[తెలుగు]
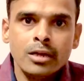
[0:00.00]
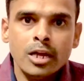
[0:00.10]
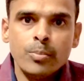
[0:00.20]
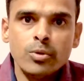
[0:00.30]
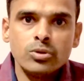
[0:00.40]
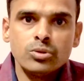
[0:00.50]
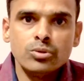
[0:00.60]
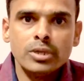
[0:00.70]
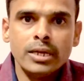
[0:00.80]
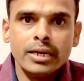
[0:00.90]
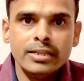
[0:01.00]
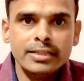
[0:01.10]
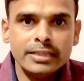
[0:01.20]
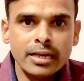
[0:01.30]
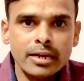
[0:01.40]
ఎప్పుడు వస్తుంది ఇది
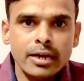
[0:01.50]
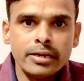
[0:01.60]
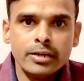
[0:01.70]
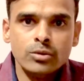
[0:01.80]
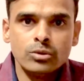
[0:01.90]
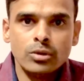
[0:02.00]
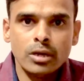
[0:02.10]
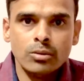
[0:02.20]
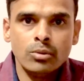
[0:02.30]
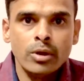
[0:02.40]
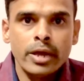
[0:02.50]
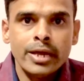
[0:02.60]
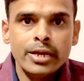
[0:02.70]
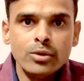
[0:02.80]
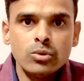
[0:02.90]
ఇంతేనా అని అడుగుతున్నారు
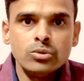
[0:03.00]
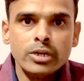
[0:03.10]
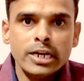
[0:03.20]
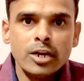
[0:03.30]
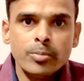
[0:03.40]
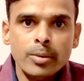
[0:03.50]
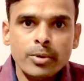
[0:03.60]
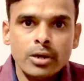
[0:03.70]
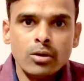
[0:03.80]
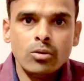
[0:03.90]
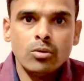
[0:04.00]
ఈరోజు ఈనాడు పేపర్లో